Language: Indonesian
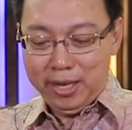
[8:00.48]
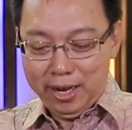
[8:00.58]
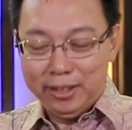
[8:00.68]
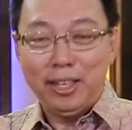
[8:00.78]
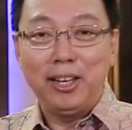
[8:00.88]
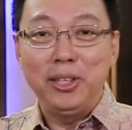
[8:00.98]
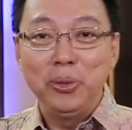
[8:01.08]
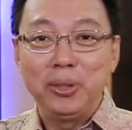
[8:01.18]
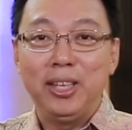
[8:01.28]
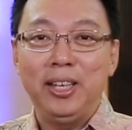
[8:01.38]
jangan
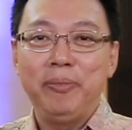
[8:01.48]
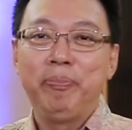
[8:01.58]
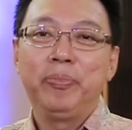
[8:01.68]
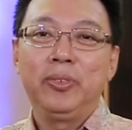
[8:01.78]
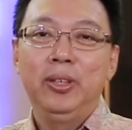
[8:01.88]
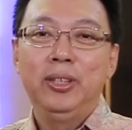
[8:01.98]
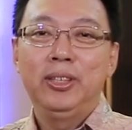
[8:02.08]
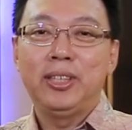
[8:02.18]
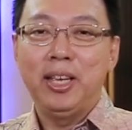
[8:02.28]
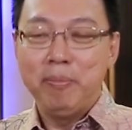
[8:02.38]
terkejut ya.
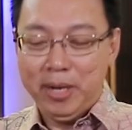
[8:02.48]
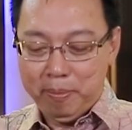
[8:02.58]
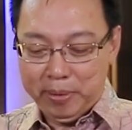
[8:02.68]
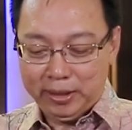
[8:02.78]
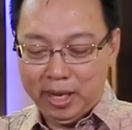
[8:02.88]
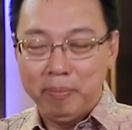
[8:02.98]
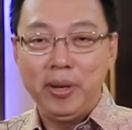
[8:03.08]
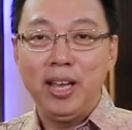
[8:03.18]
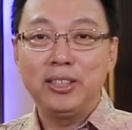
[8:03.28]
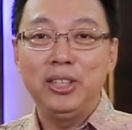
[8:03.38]
Saya mendapatkan
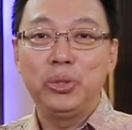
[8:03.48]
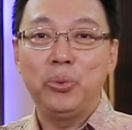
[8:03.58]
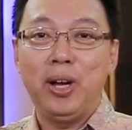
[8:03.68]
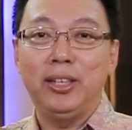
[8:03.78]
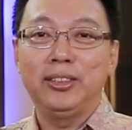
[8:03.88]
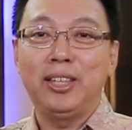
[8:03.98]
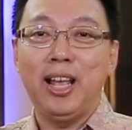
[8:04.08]
beasiswa 100%